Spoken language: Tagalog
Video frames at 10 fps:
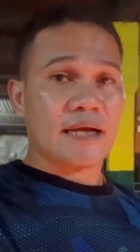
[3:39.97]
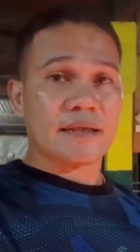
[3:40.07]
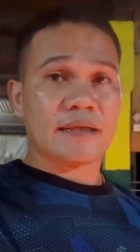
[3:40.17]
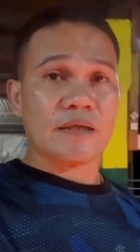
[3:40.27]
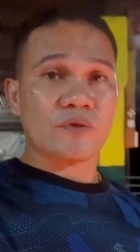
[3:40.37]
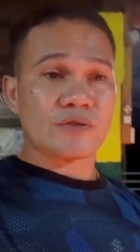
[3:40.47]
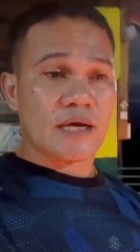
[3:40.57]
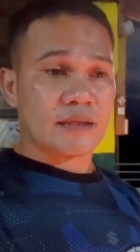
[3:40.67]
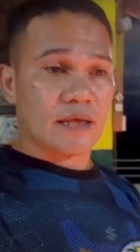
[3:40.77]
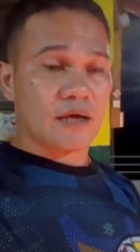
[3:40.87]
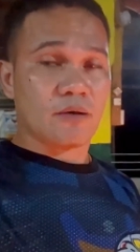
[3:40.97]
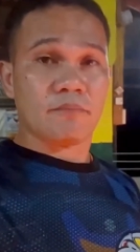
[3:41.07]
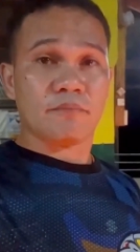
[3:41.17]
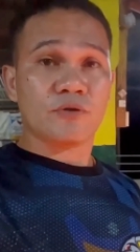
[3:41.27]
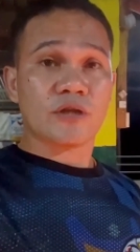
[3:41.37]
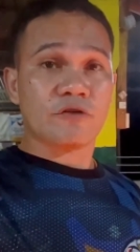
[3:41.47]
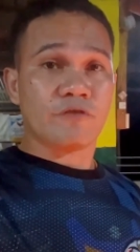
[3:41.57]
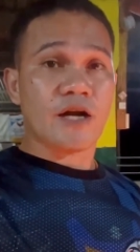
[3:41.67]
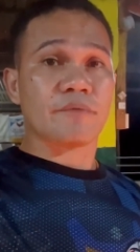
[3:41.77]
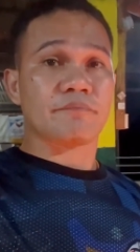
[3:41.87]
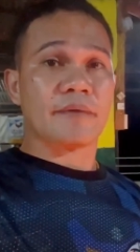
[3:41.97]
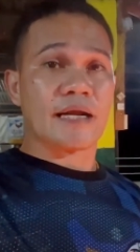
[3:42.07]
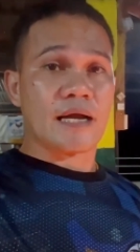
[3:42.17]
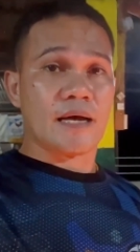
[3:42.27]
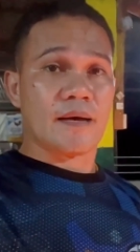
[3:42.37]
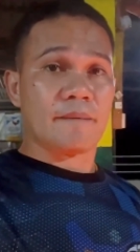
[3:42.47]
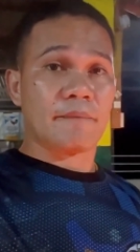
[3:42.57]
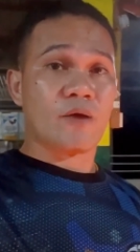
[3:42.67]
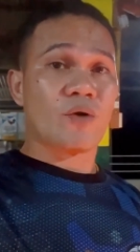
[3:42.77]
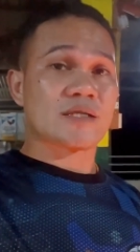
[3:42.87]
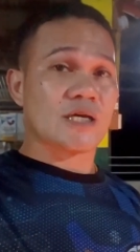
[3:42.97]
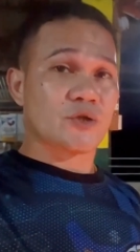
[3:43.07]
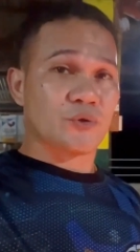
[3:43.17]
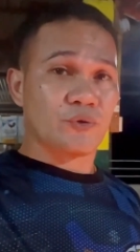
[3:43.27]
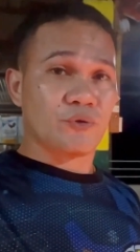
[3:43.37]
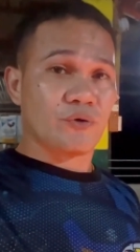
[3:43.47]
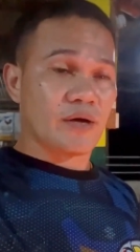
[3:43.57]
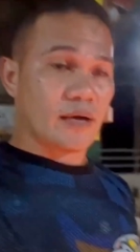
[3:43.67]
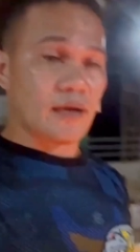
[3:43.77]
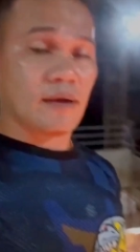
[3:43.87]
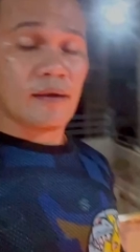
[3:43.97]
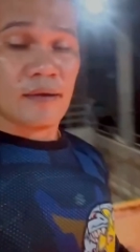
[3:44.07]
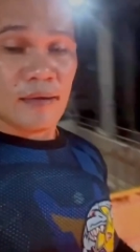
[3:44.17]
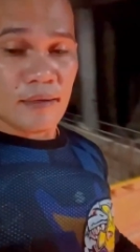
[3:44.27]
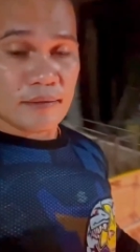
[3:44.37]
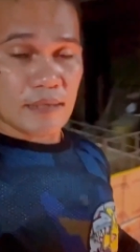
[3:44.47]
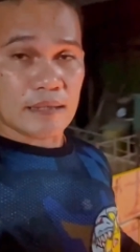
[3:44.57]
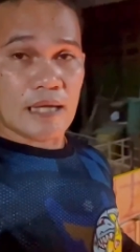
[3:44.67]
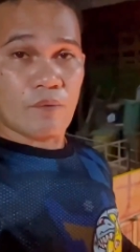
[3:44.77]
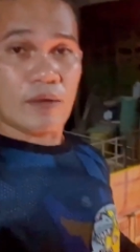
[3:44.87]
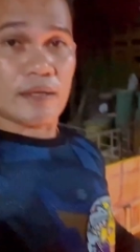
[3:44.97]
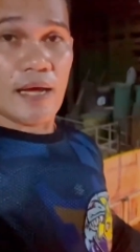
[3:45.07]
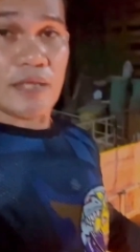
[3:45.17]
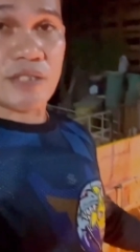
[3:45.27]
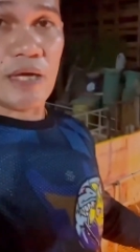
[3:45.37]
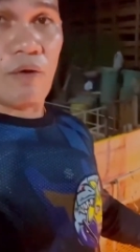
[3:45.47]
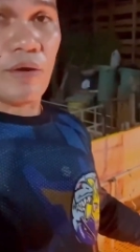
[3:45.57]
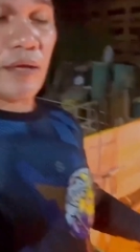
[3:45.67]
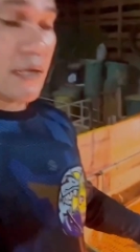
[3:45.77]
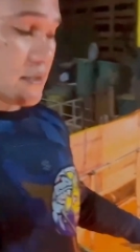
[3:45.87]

natin dito sa ating mounting farm para maiwasan yung uh, tinatawag na scouring.